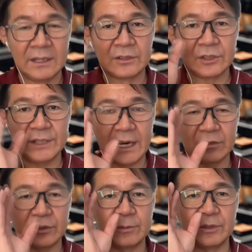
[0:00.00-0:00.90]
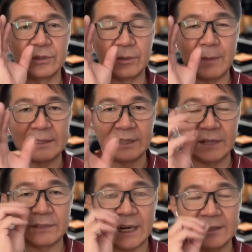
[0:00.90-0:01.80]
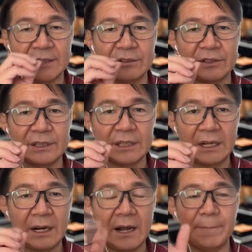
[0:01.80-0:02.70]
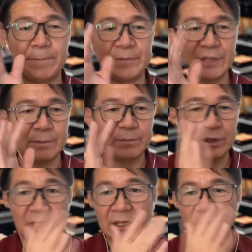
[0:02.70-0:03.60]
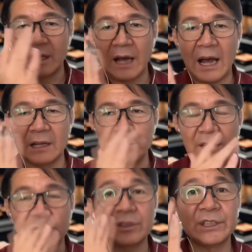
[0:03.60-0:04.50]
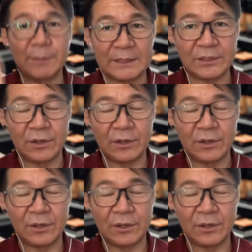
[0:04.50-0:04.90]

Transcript: そしてあと自分のまつげを大切にしながらシンプルにアイメイクをしてますと